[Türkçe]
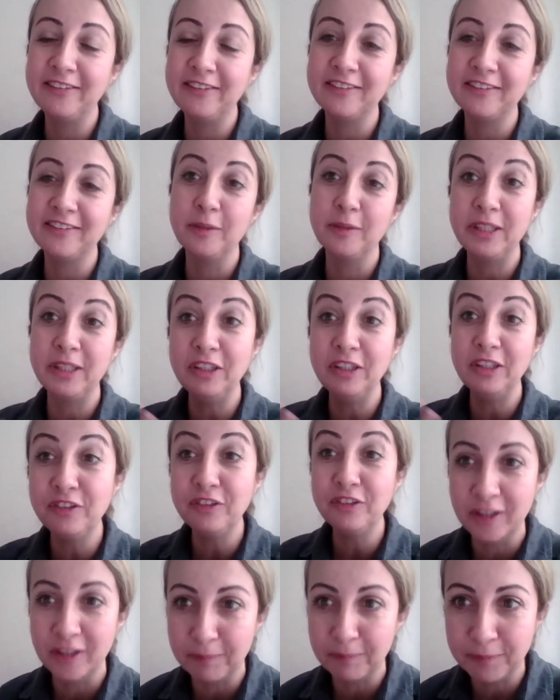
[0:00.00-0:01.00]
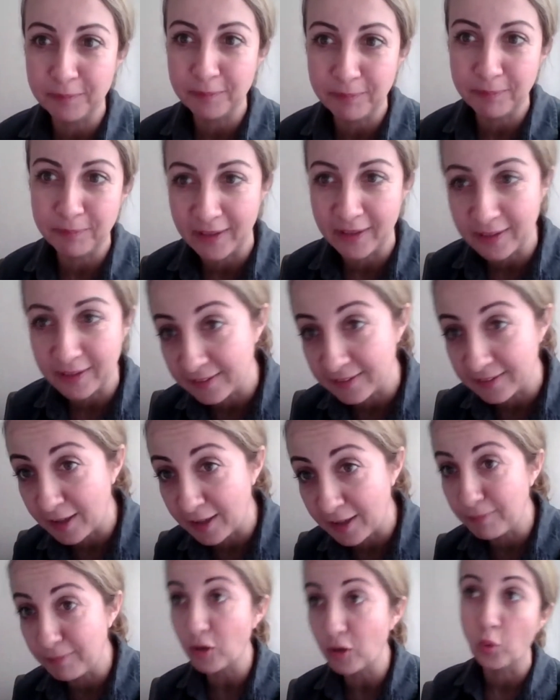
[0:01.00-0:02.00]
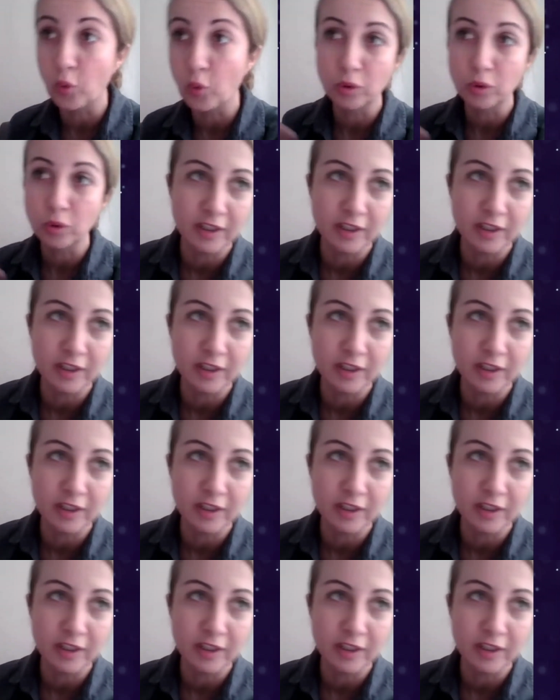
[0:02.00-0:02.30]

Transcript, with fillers: Ekstra bir iş yapıp para kazanmak,